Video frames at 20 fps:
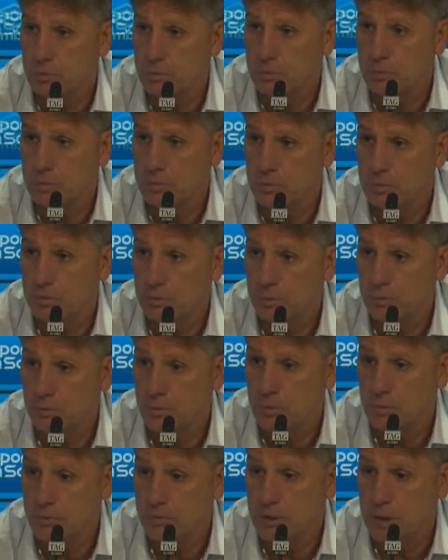Nós temos
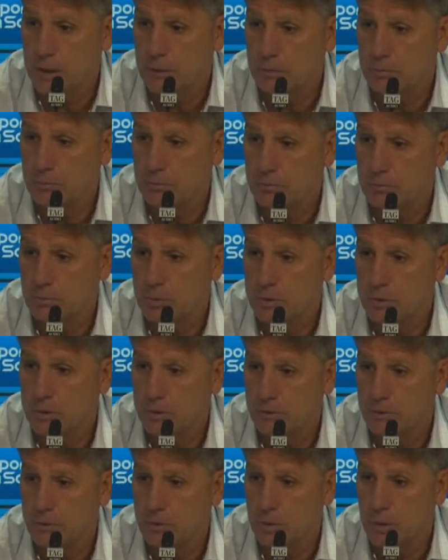conquistado muitas
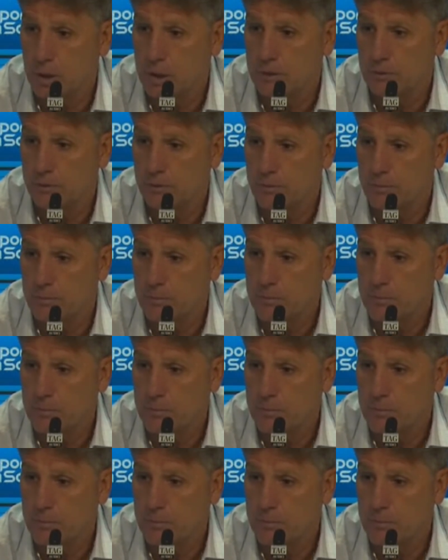vitórias.